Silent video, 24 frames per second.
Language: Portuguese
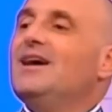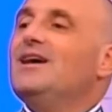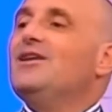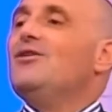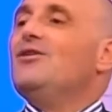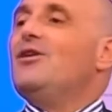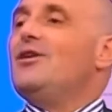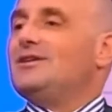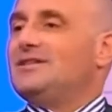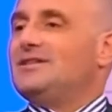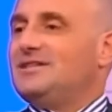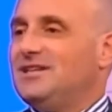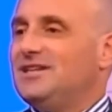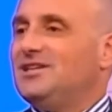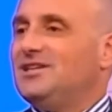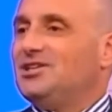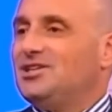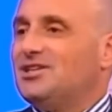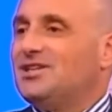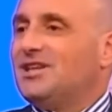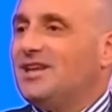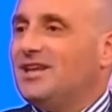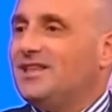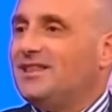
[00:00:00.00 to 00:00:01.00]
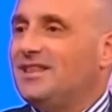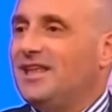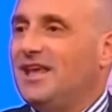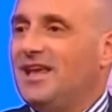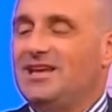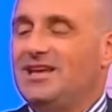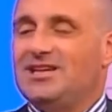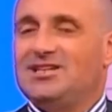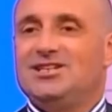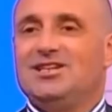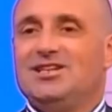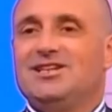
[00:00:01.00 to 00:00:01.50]
a nossa
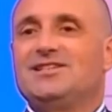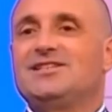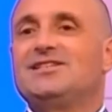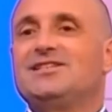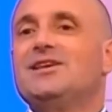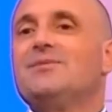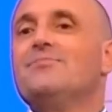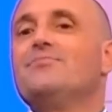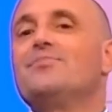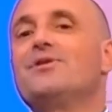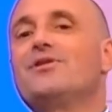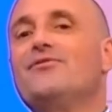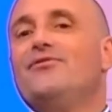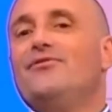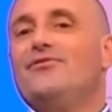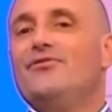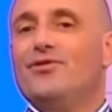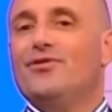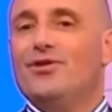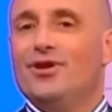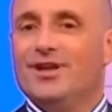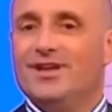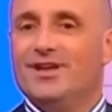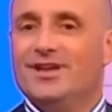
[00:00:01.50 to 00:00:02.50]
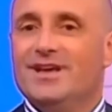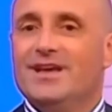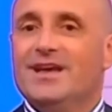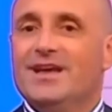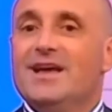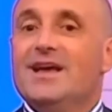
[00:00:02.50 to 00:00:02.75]
estratégia sempre foi